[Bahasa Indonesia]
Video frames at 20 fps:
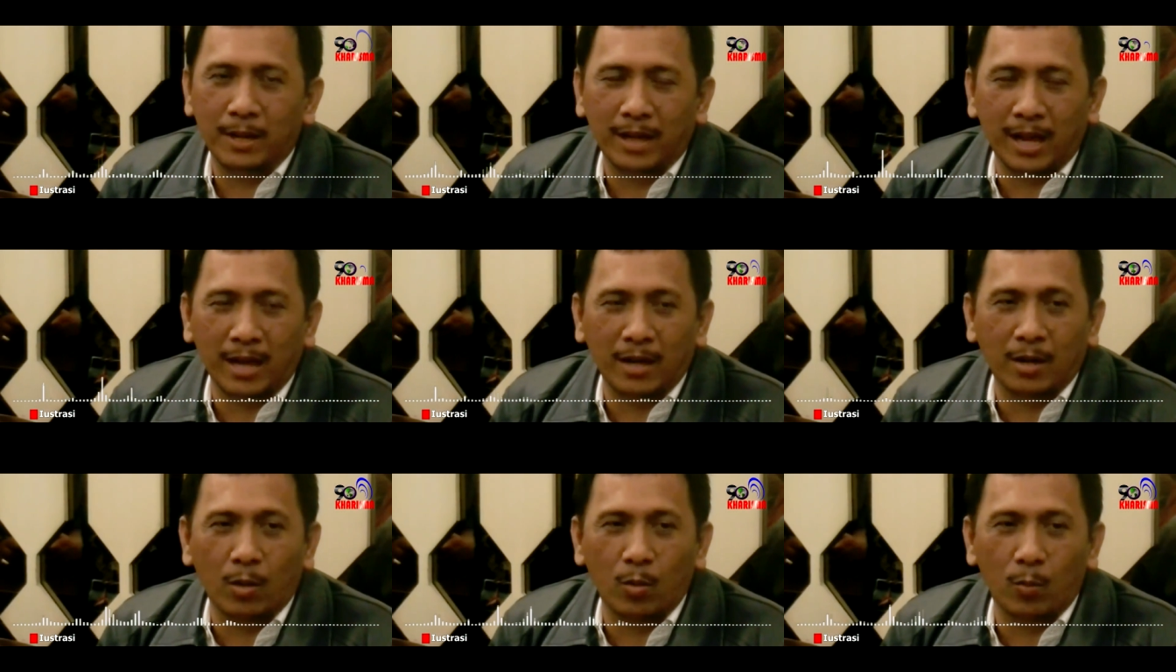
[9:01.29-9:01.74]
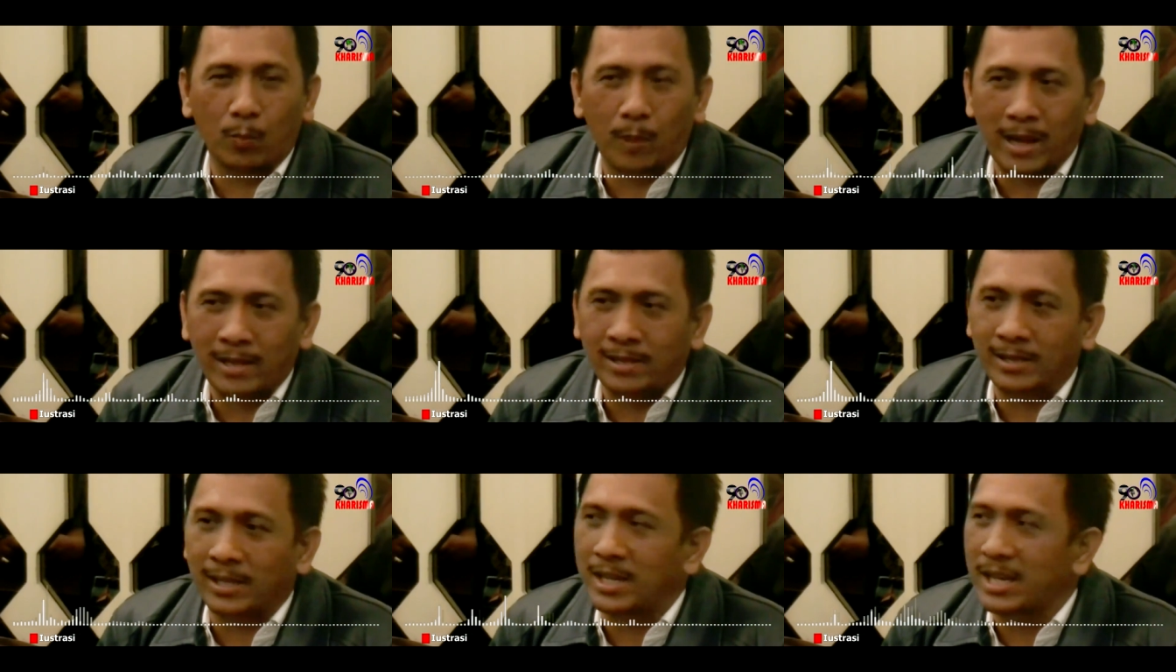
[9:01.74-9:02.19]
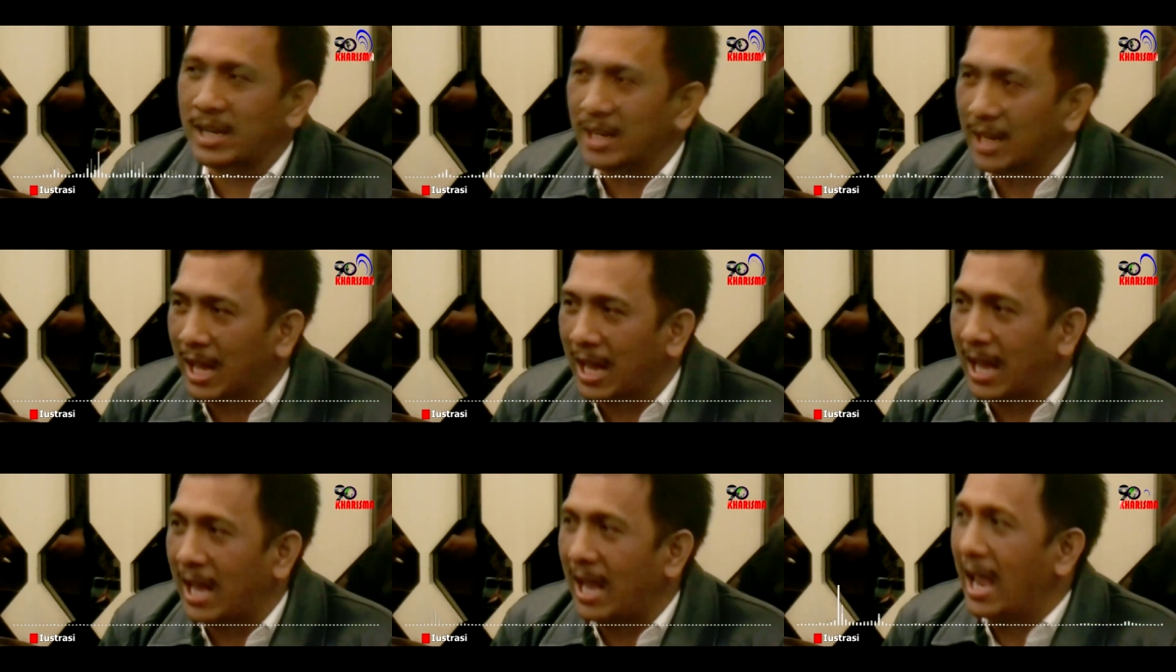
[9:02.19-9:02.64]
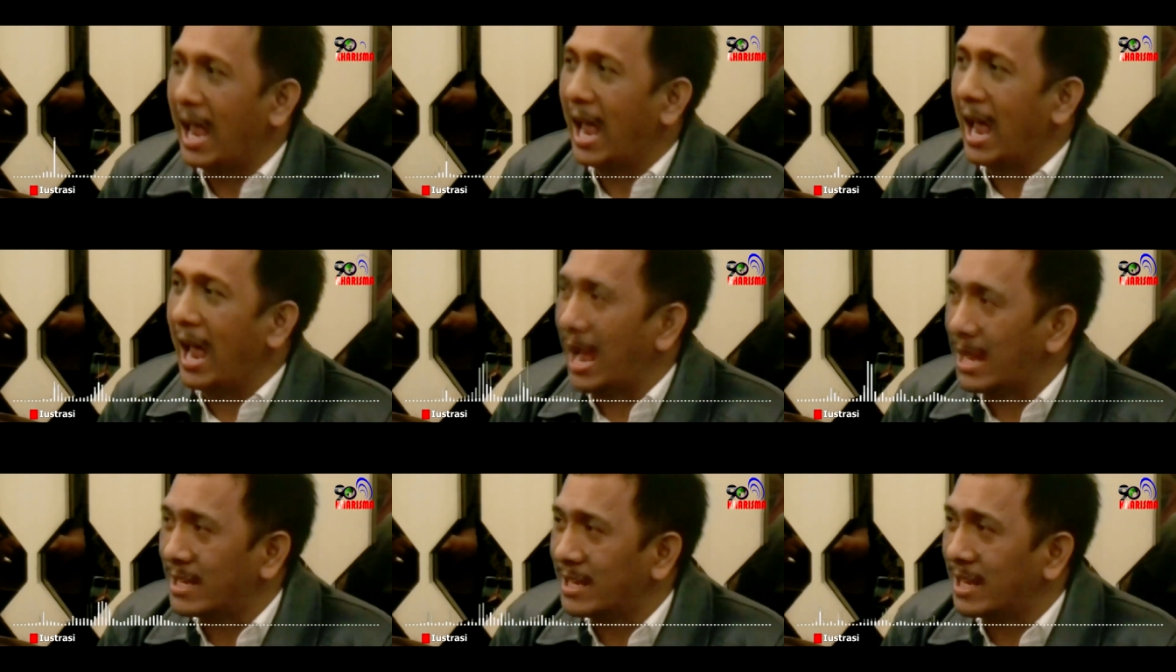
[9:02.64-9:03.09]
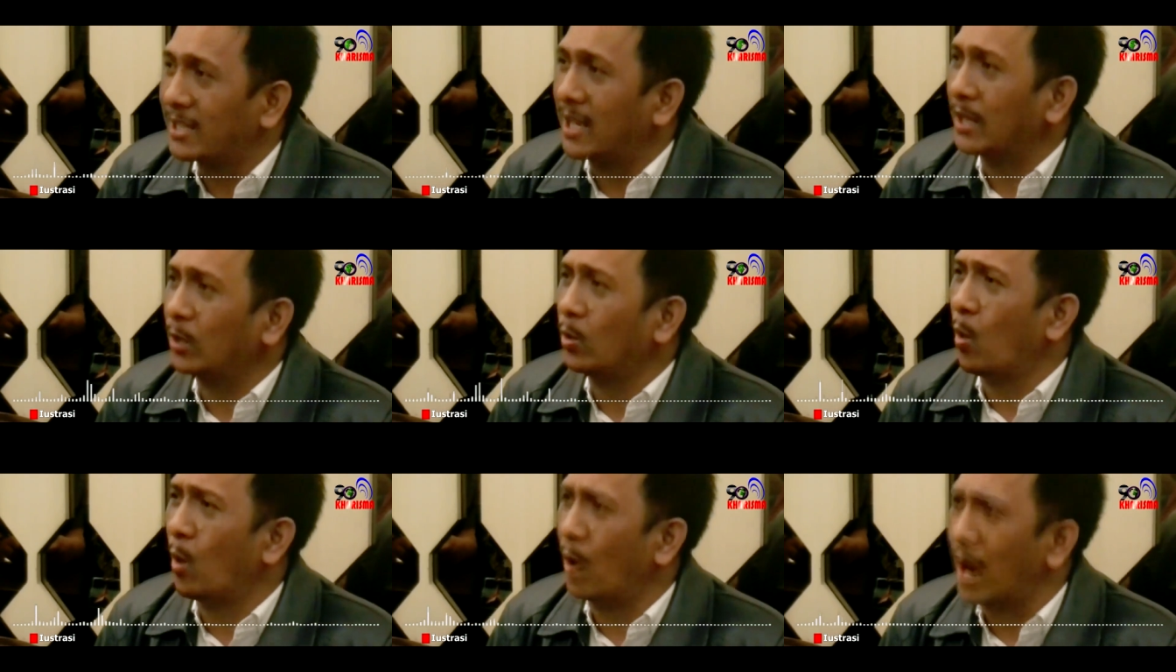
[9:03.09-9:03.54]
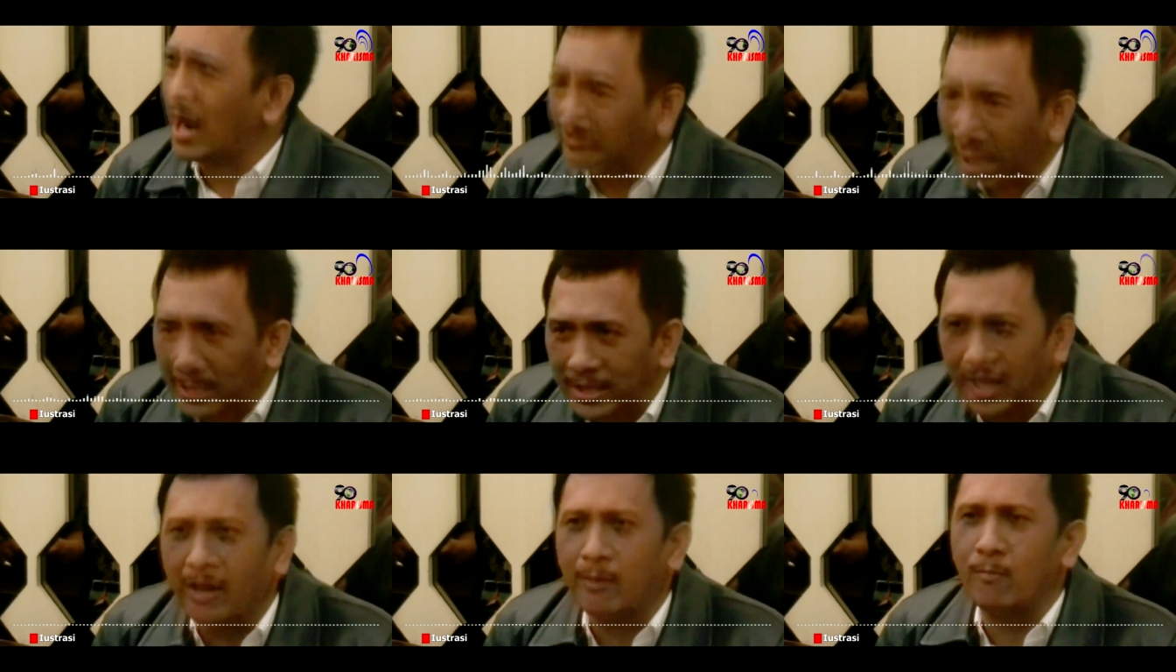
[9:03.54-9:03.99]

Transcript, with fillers: komentar Anda di kolom komentar.